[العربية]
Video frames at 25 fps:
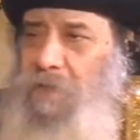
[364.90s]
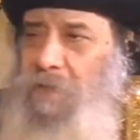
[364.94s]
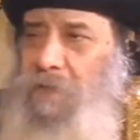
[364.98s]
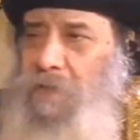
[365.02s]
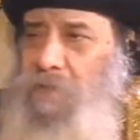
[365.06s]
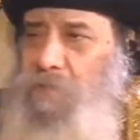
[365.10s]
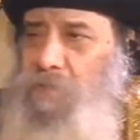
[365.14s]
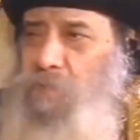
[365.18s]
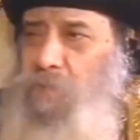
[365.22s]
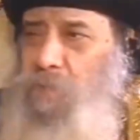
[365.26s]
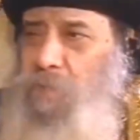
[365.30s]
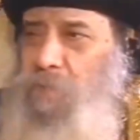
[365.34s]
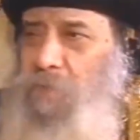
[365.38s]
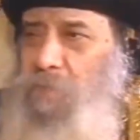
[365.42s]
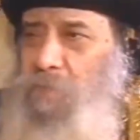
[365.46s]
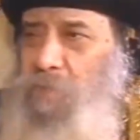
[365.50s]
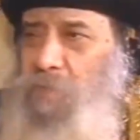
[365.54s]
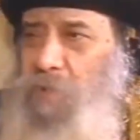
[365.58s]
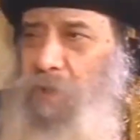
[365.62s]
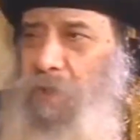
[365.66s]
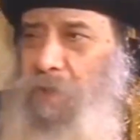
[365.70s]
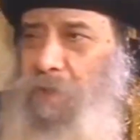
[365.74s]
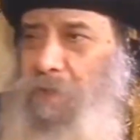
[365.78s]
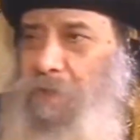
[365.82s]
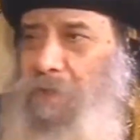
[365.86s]
بائعة
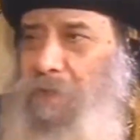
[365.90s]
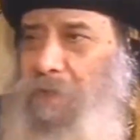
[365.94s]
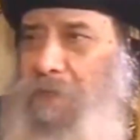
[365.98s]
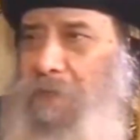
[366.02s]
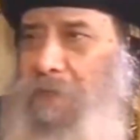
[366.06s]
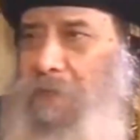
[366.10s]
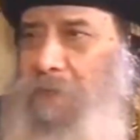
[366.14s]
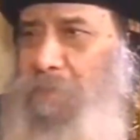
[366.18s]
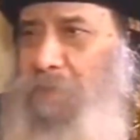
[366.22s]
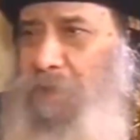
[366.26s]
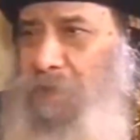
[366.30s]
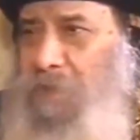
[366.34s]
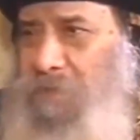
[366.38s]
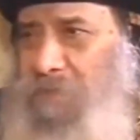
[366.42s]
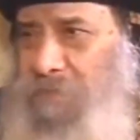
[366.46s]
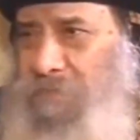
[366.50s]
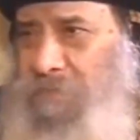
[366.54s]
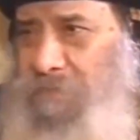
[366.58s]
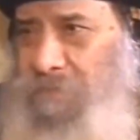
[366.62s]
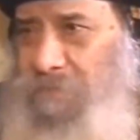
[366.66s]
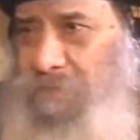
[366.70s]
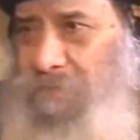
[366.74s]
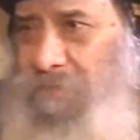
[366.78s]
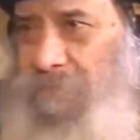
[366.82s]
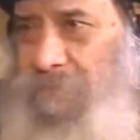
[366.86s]
بمنعرج الحمى
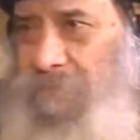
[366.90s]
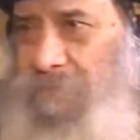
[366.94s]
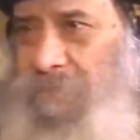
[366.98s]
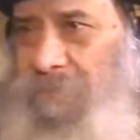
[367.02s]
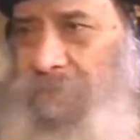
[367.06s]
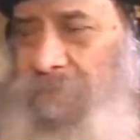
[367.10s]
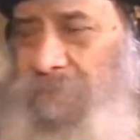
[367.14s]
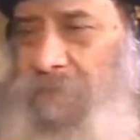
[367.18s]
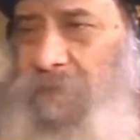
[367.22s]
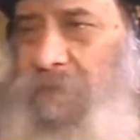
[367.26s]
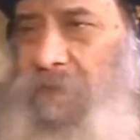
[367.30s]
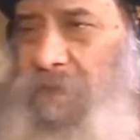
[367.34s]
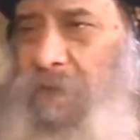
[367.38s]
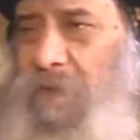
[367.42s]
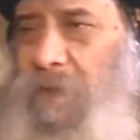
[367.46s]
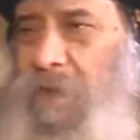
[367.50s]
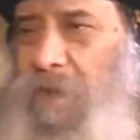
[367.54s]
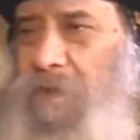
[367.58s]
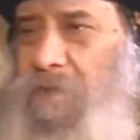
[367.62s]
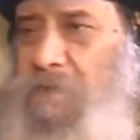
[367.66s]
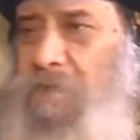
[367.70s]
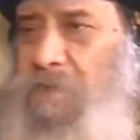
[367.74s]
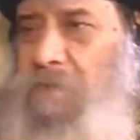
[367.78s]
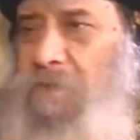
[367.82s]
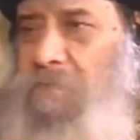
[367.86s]

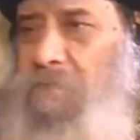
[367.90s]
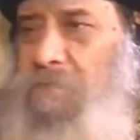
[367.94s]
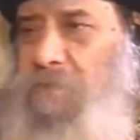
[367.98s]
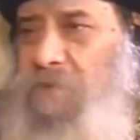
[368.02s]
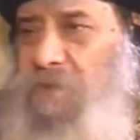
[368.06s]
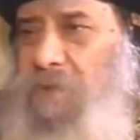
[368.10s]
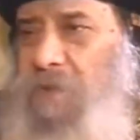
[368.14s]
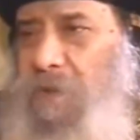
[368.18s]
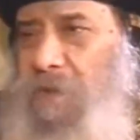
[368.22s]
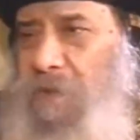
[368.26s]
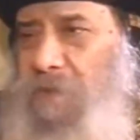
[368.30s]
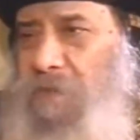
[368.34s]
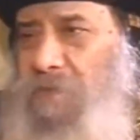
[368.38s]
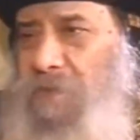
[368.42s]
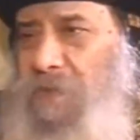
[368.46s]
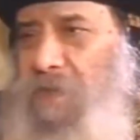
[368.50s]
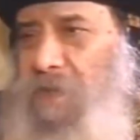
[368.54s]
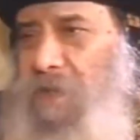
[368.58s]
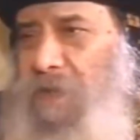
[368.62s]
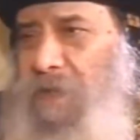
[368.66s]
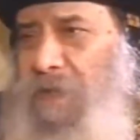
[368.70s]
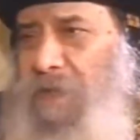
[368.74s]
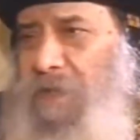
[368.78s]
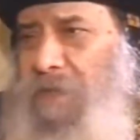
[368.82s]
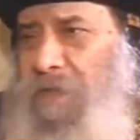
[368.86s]
عرضت
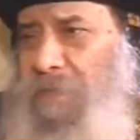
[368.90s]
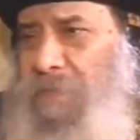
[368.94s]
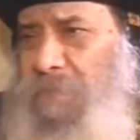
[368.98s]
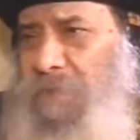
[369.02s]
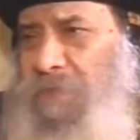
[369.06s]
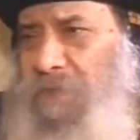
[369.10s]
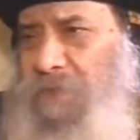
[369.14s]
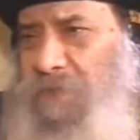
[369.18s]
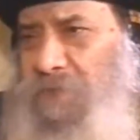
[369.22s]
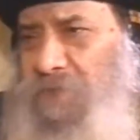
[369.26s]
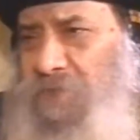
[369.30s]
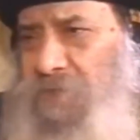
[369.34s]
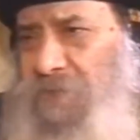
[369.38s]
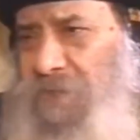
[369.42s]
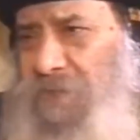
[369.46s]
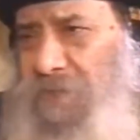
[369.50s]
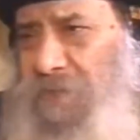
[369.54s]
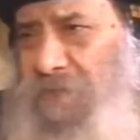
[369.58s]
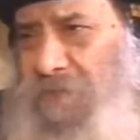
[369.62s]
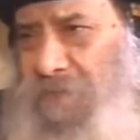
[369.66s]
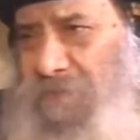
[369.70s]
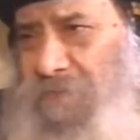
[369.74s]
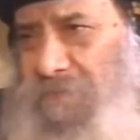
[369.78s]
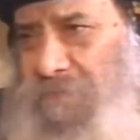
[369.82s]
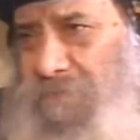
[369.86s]
بضاعتها على من
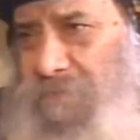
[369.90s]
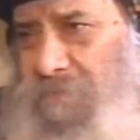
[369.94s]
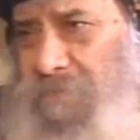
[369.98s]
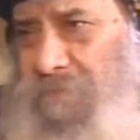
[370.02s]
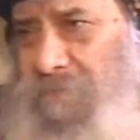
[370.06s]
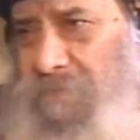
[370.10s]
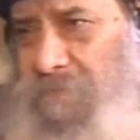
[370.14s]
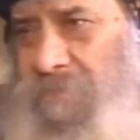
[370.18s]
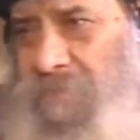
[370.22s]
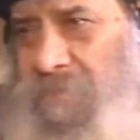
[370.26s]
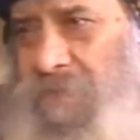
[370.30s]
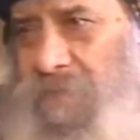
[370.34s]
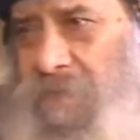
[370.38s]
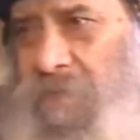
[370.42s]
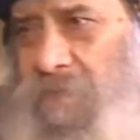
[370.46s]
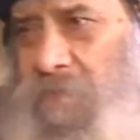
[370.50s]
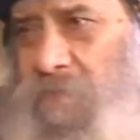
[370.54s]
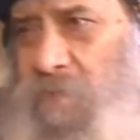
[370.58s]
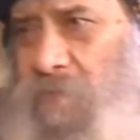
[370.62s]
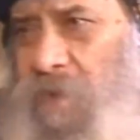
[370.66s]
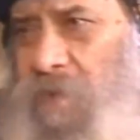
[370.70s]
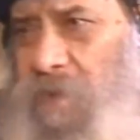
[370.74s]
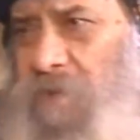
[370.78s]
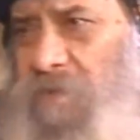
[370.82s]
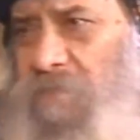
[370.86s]
يشتري
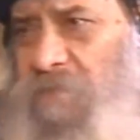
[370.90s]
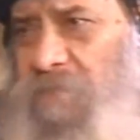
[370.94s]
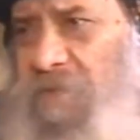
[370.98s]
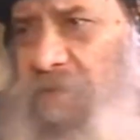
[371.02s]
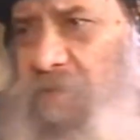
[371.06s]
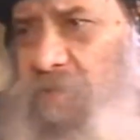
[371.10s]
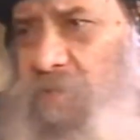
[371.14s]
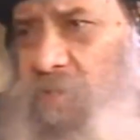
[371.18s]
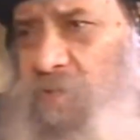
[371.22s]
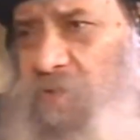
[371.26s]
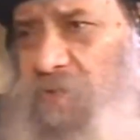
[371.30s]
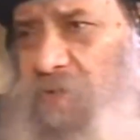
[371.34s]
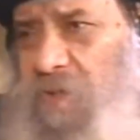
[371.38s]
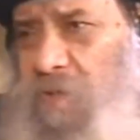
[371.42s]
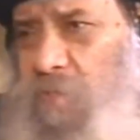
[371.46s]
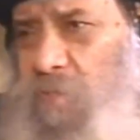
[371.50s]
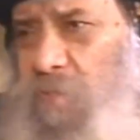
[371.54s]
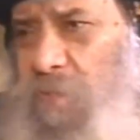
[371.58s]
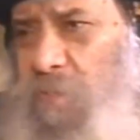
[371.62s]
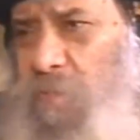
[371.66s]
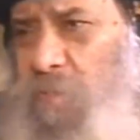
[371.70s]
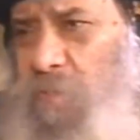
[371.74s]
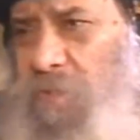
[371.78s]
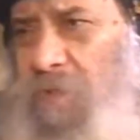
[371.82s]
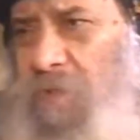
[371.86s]
وقفت
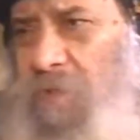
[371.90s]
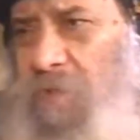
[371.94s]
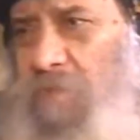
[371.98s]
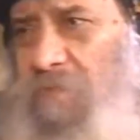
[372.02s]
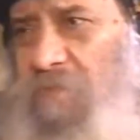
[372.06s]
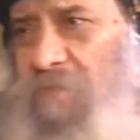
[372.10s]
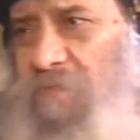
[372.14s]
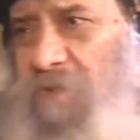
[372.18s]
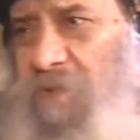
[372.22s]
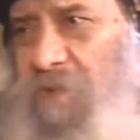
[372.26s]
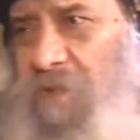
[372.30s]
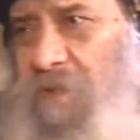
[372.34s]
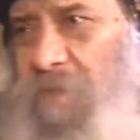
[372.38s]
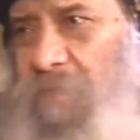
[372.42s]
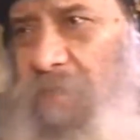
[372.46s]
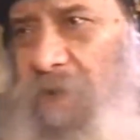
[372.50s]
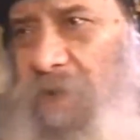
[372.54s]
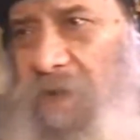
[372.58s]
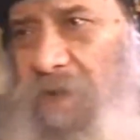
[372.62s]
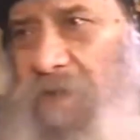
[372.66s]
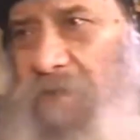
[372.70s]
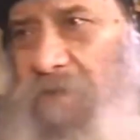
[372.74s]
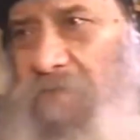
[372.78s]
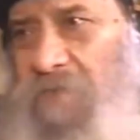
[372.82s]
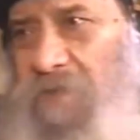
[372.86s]
تساومني وفي
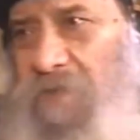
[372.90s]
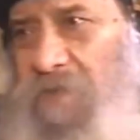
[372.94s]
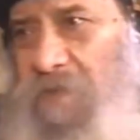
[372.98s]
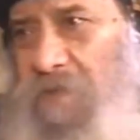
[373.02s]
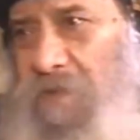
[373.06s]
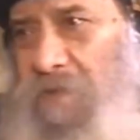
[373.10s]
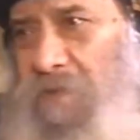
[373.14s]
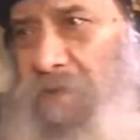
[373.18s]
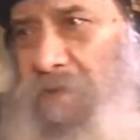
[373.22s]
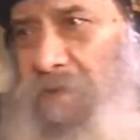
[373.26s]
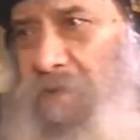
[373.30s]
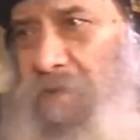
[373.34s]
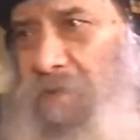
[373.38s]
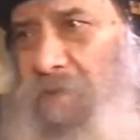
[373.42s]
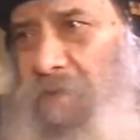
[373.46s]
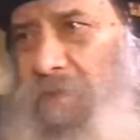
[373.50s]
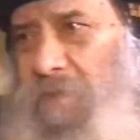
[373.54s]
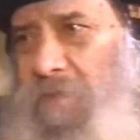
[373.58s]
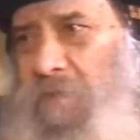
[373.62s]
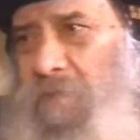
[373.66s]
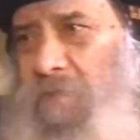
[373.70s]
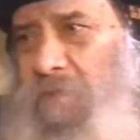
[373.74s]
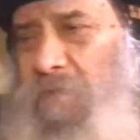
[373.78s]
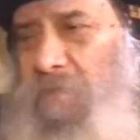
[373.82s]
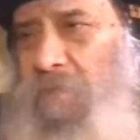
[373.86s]
لمحاتها
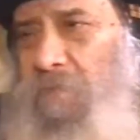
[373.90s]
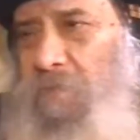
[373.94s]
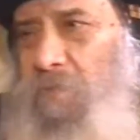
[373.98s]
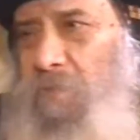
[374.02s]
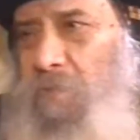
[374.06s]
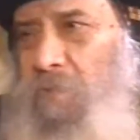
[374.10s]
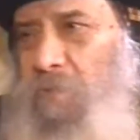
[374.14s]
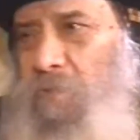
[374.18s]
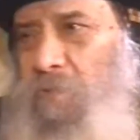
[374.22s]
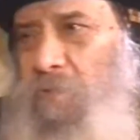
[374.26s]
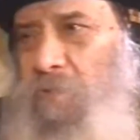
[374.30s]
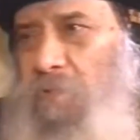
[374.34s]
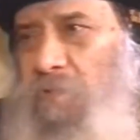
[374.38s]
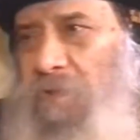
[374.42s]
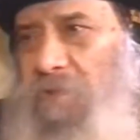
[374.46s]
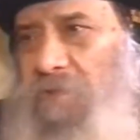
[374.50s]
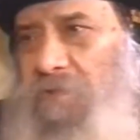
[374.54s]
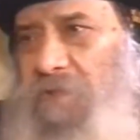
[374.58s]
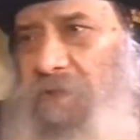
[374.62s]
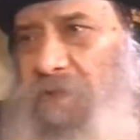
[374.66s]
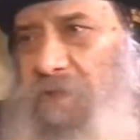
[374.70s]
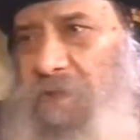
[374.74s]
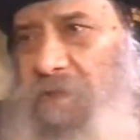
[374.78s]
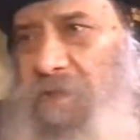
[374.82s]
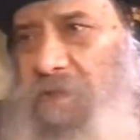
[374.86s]
ذل
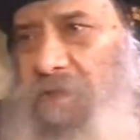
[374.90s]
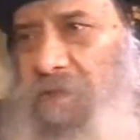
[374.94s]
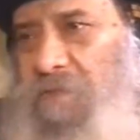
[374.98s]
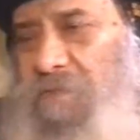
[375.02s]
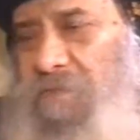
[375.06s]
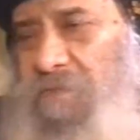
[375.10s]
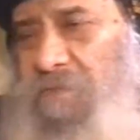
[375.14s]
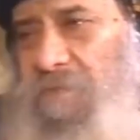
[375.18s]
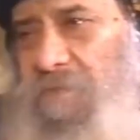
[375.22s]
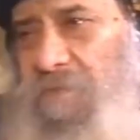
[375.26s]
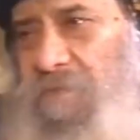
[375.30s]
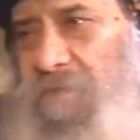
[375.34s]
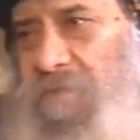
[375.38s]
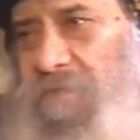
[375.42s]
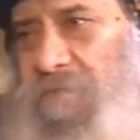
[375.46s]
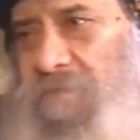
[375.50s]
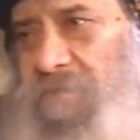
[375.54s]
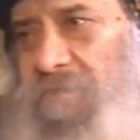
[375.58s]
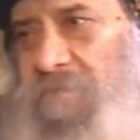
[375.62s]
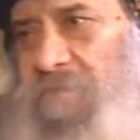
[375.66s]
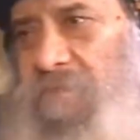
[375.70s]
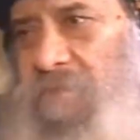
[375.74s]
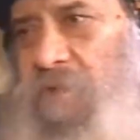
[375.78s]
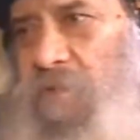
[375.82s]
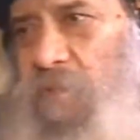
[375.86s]
الوضيع
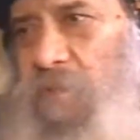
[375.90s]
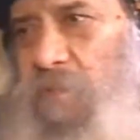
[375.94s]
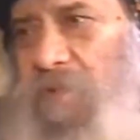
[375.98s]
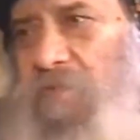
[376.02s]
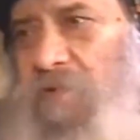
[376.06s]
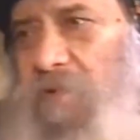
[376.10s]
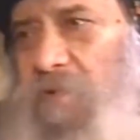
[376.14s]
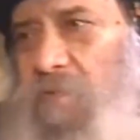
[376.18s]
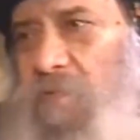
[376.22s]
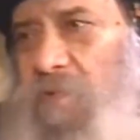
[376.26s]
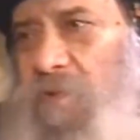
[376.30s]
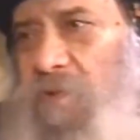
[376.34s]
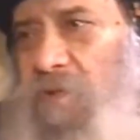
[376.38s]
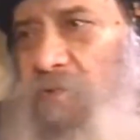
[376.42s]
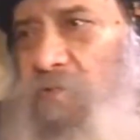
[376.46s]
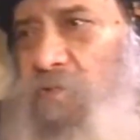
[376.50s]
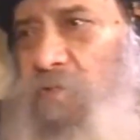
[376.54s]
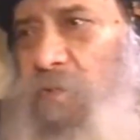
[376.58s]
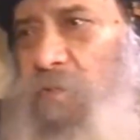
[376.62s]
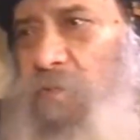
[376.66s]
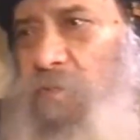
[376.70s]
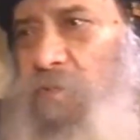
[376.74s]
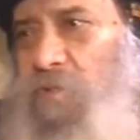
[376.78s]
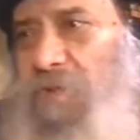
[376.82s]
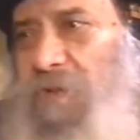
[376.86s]

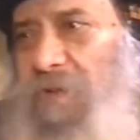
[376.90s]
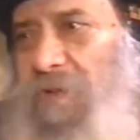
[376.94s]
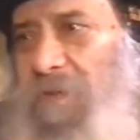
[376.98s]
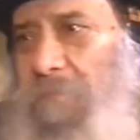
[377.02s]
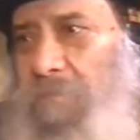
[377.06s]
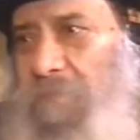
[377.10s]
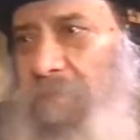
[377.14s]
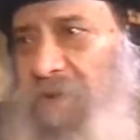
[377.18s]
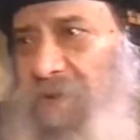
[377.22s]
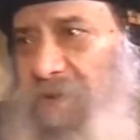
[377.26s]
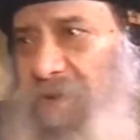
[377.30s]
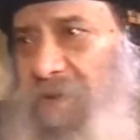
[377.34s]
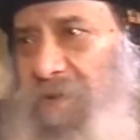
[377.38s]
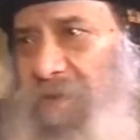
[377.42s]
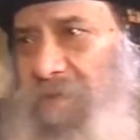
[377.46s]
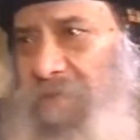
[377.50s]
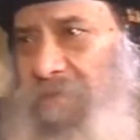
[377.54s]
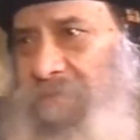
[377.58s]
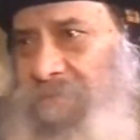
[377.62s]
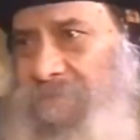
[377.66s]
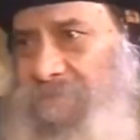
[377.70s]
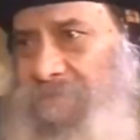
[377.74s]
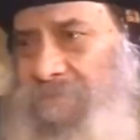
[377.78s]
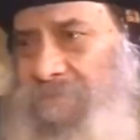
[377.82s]
وثورة المتكبر